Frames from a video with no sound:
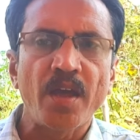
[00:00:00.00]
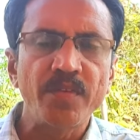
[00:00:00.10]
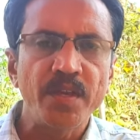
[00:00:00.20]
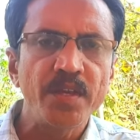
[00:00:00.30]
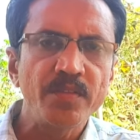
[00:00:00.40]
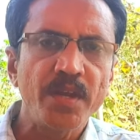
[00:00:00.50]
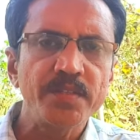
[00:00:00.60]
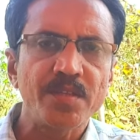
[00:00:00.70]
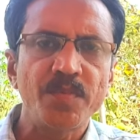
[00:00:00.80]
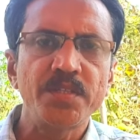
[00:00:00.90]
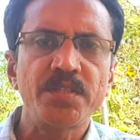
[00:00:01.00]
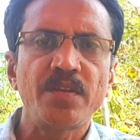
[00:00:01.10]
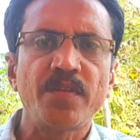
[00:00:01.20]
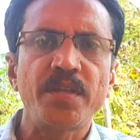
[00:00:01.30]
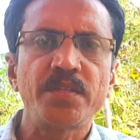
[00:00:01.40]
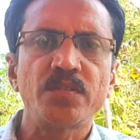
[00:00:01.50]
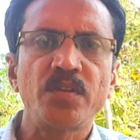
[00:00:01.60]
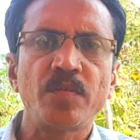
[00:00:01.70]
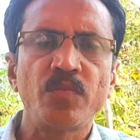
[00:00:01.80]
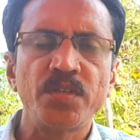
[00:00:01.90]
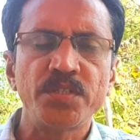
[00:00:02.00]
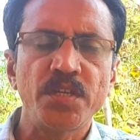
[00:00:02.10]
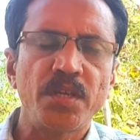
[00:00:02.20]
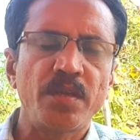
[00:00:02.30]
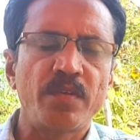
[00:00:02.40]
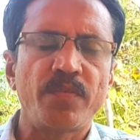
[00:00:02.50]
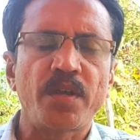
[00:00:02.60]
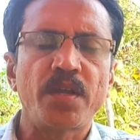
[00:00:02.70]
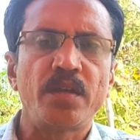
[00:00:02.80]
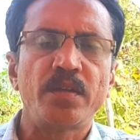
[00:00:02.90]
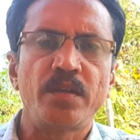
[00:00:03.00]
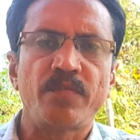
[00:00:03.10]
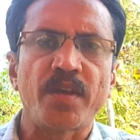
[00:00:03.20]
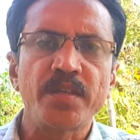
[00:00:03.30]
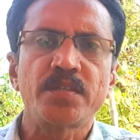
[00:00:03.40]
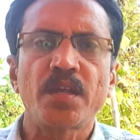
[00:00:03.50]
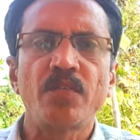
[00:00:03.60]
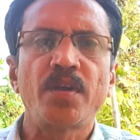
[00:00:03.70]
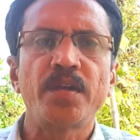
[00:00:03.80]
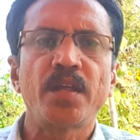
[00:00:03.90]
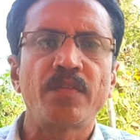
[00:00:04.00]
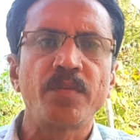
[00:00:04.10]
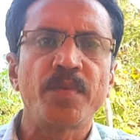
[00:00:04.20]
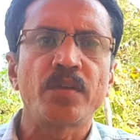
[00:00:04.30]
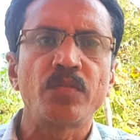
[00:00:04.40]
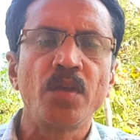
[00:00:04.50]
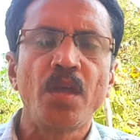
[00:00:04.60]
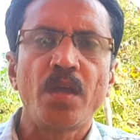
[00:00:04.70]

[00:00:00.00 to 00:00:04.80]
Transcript: అవి ఎన్ని దానికి సంబంధించిన వైరస్ నిర్మూలించే ఫంగల్ ఫంగిసైల్ వాడిన అవి మనకు